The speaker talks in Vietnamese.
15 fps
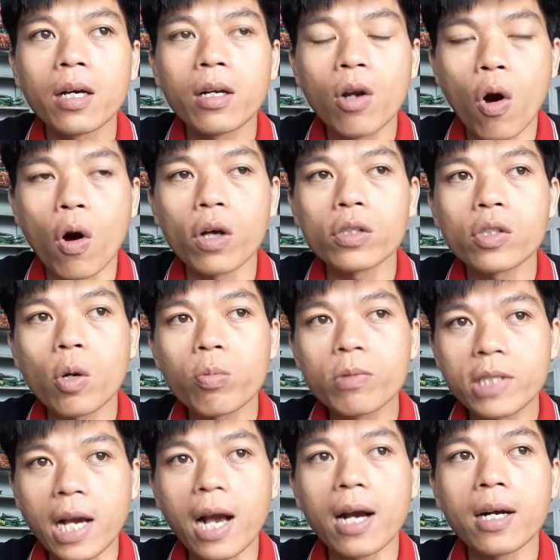đỏ sọc
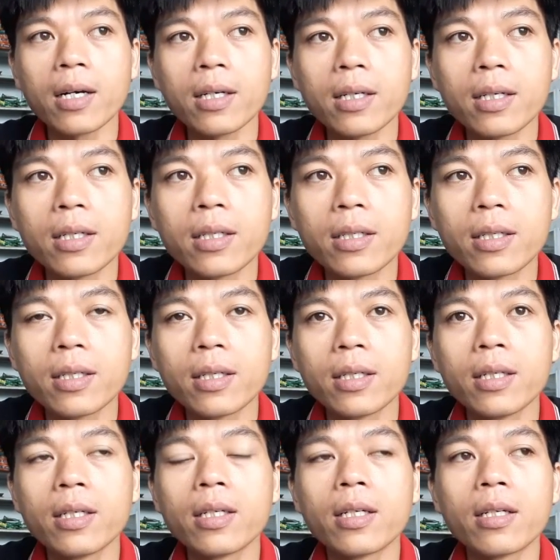trắng
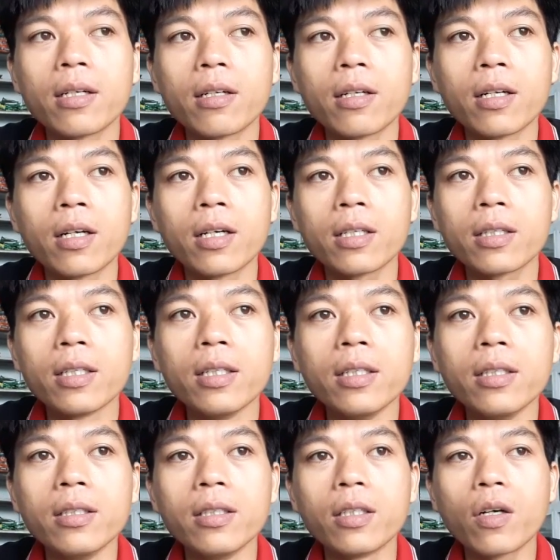
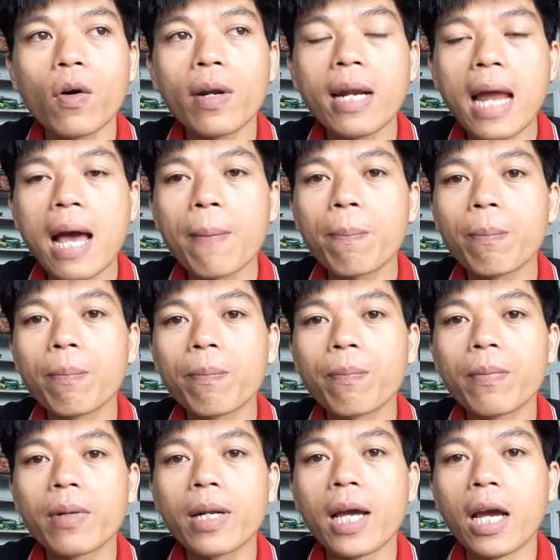từ con lạp
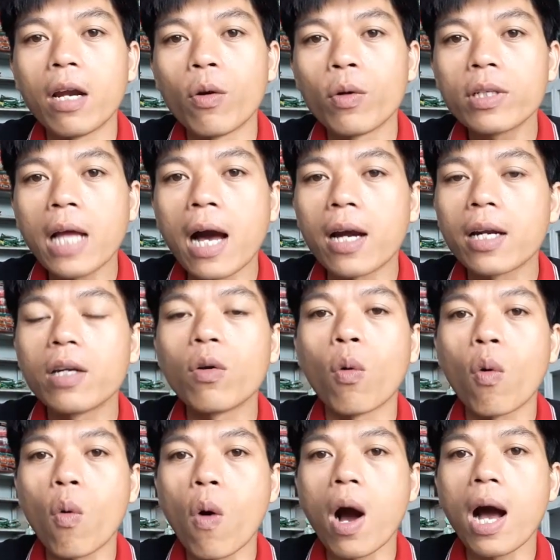để lối thẳng lên ổ
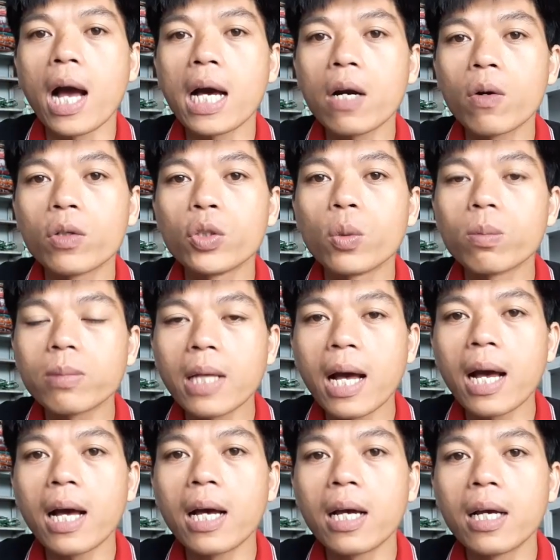khóa của chúng
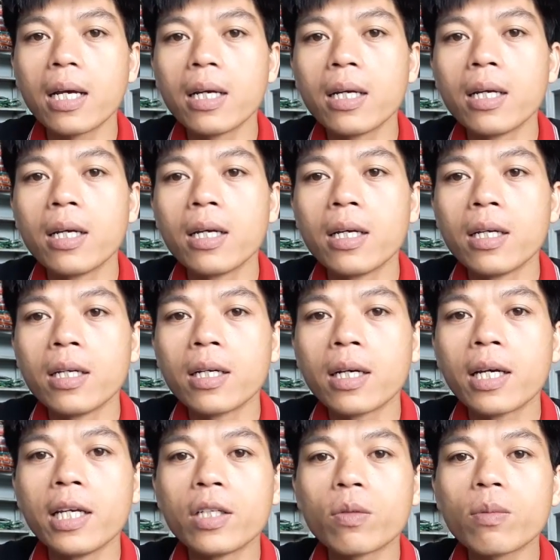ta
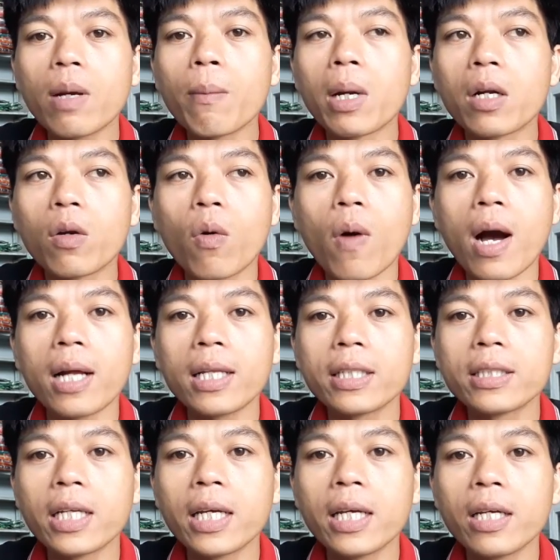khi chúng ta bật khóa thì
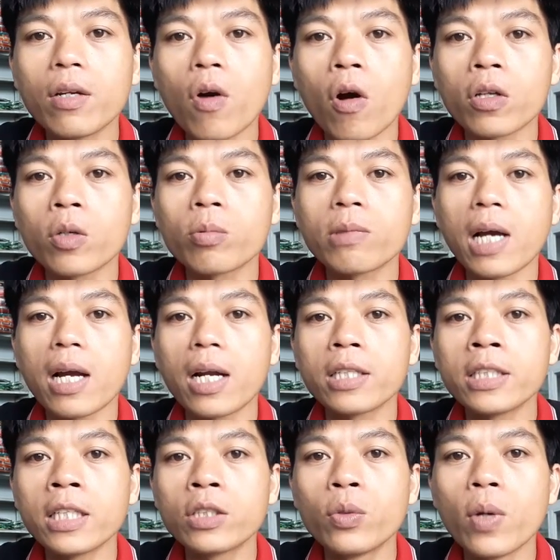dây đỏ sọc trắng đấy
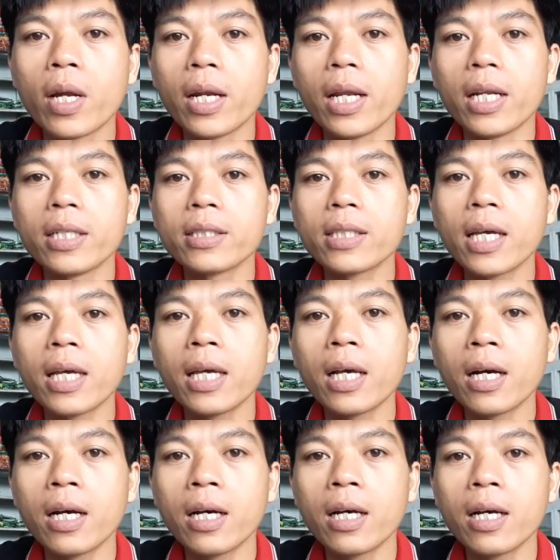sẽ truyền đến dây
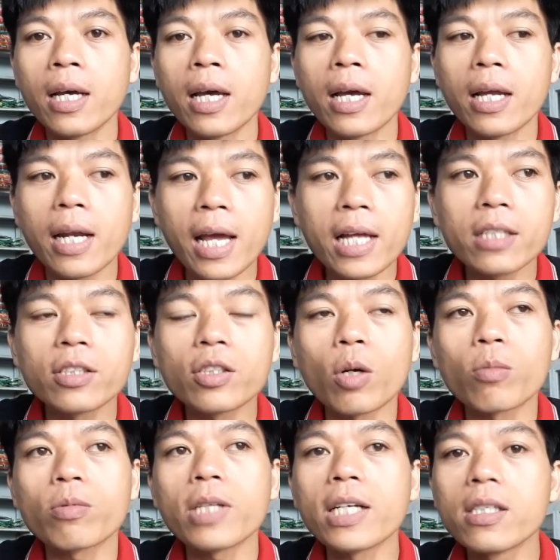ờ, đen sọc
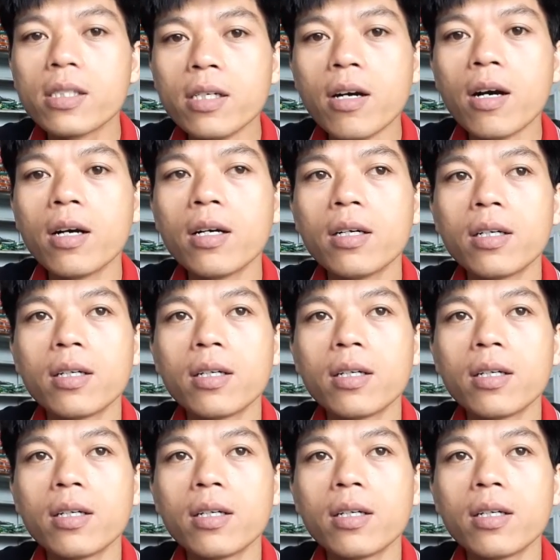xanh dương